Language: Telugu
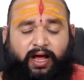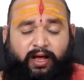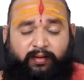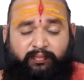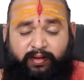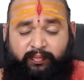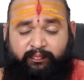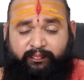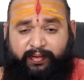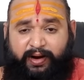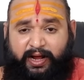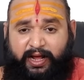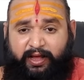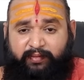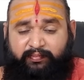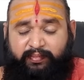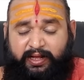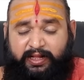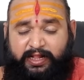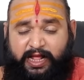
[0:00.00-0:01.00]
అభిప్రాయ
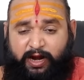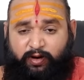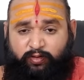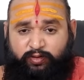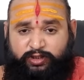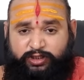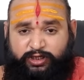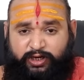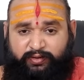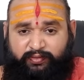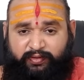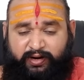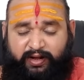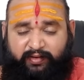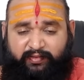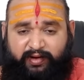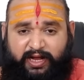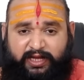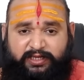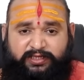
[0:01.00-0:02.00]
భేదాలు వచ్చేటువంటి
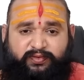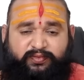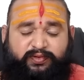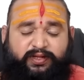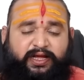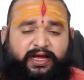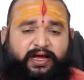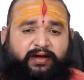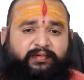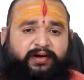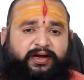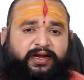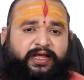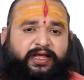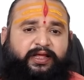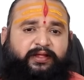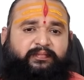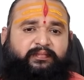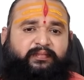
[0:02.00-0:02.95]
అవకాశం ఉంది కాబట్టి